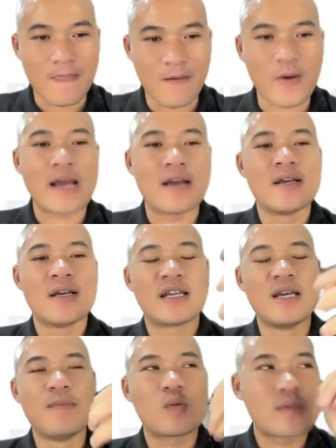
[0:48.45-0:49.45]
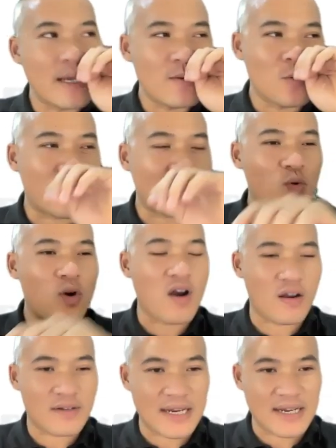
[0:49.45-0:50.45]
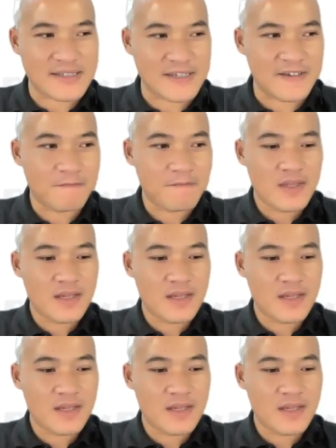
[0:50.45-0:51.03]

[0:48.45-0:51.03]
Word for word: đúng không ạ? Thì mục đích của cái cuộc gọi này là gì?